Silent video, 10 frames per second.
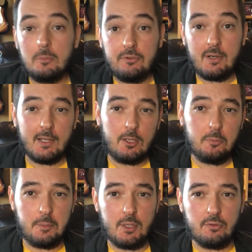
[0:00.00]
Como eu falei no
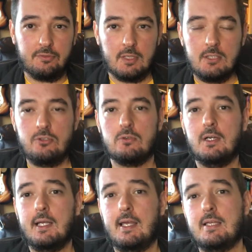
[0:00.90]
primeiro vídeo,
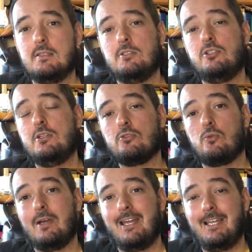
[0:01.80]
esse
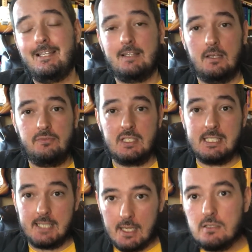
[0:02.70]
disco ele teve
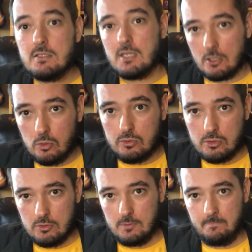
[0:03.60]
seis
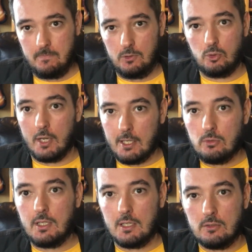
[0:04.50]
singles no
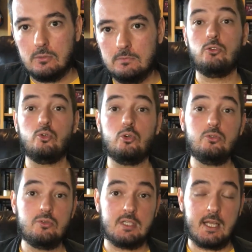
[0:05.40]
Reino Unido e
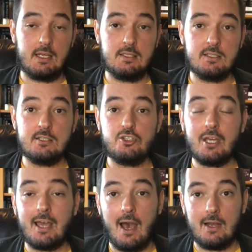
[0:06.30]
todos eles
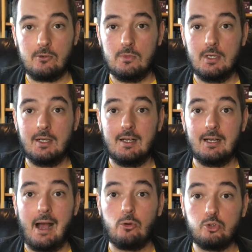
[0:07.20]
chegaram
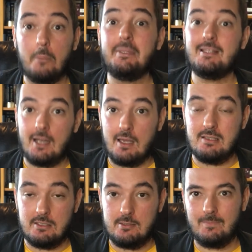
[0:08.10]
ao top
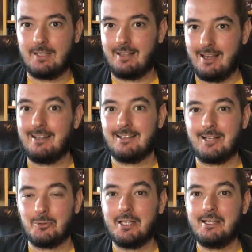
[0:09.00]
3 na terra
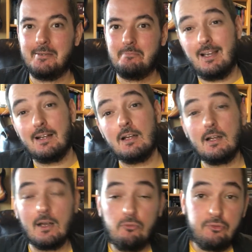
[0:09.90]
natal dele. Ele
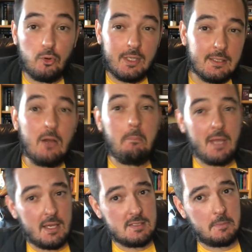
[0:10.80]
não foi tão
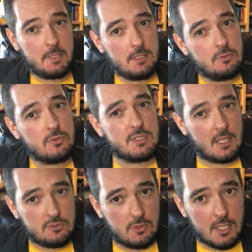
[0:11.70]
bem recebido nos
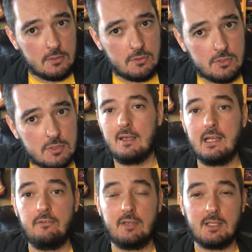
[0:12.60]
Estados Unidos,
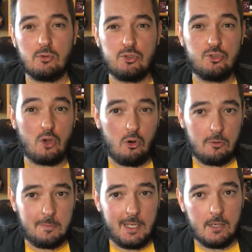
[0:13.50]
ele vendeu só
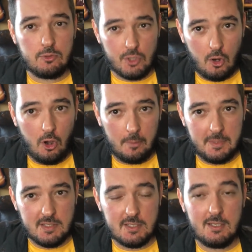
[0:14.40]
um milhão de
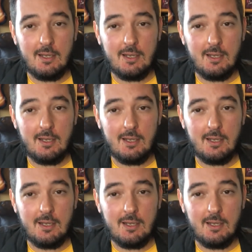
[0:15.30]
cópias,